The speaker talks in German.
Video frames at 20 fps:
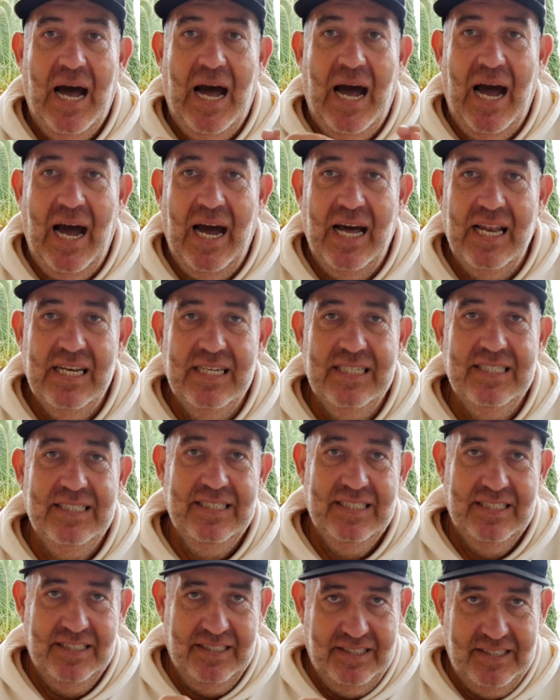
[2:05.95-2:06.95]
Alle
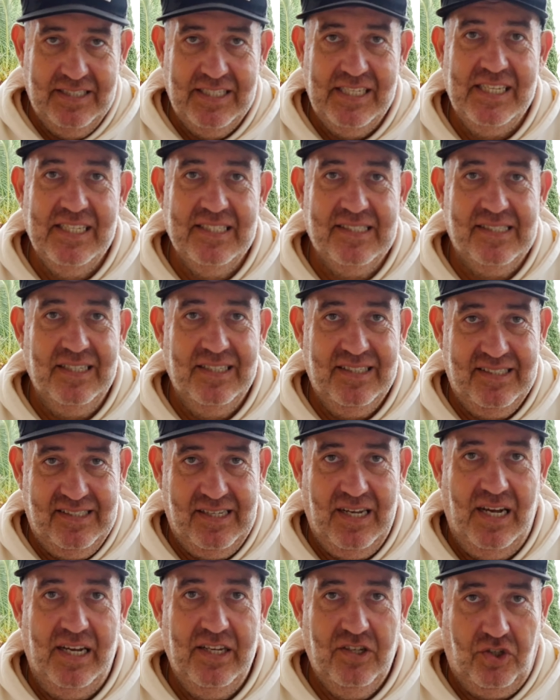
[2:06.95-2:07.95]
diese
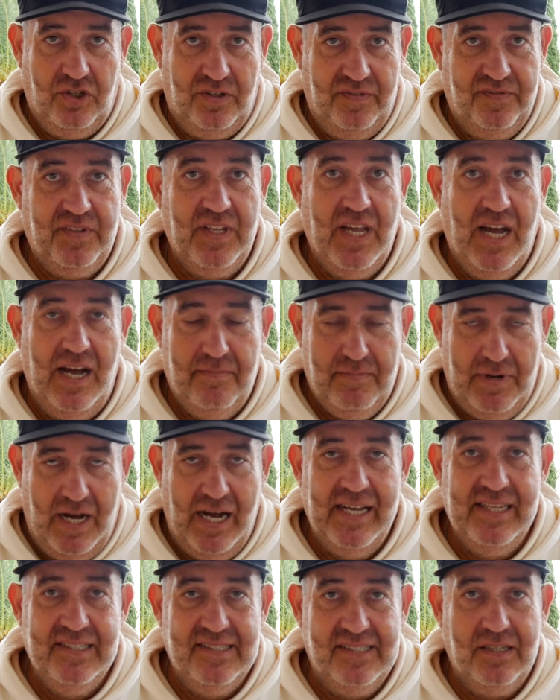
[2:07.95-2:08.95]
Zeitschriften haben
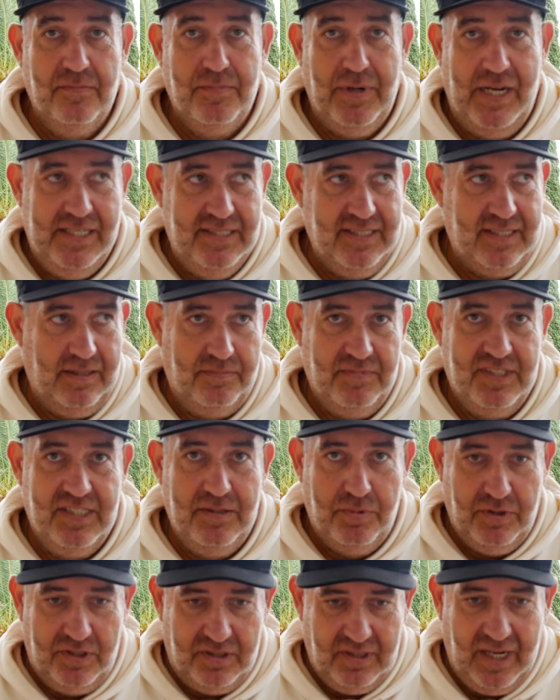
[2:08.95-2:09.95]
eins gemeinsam. Sie
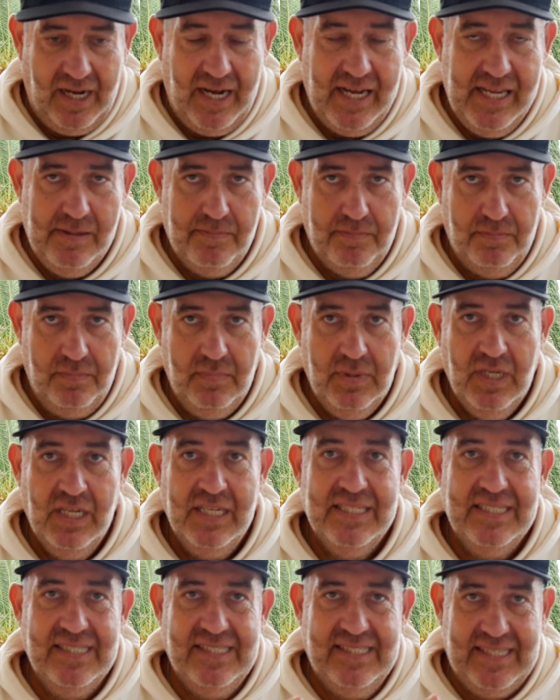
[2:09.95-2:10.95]
betreiben
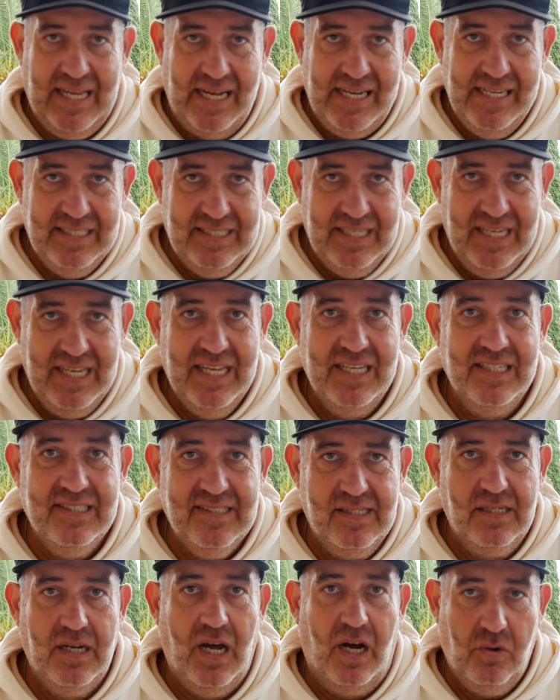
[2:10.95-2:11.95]
seit der
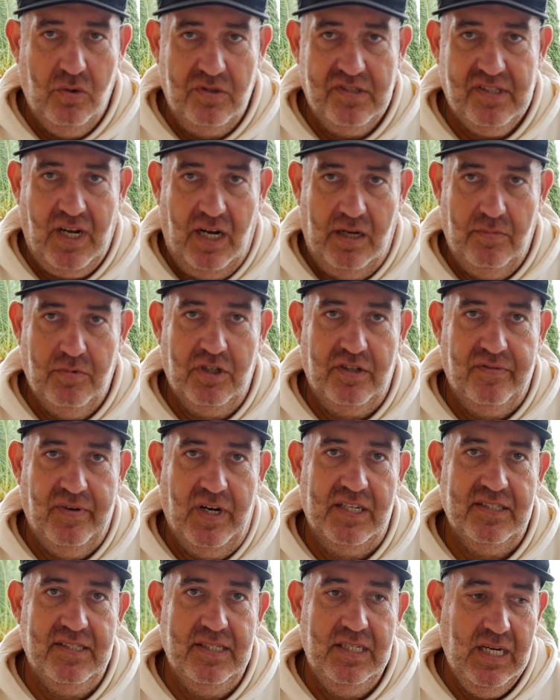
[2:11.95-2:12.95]
ersten Ausgabe
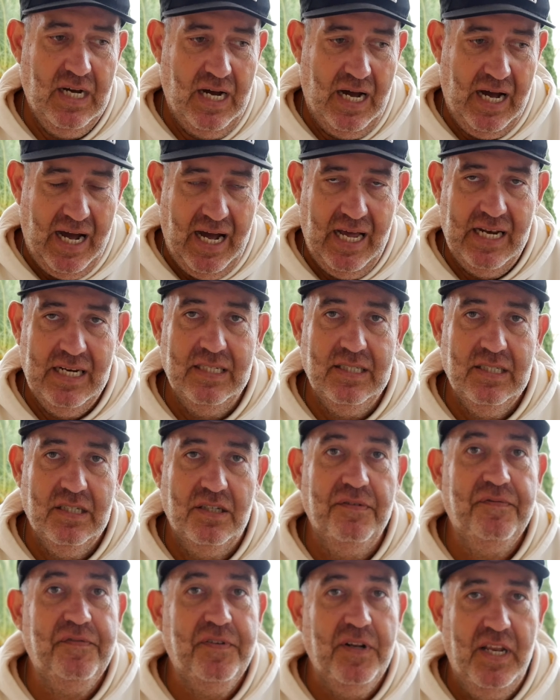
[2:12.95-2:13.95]
quasi alle
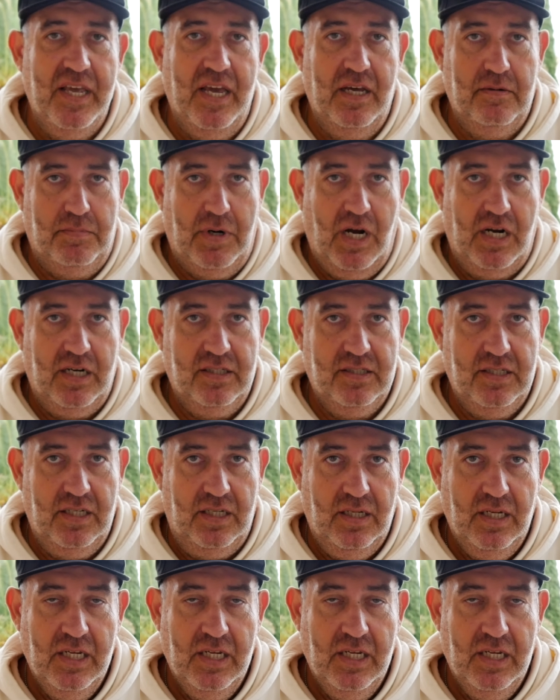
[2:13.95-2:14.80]
Affiliate Marketing.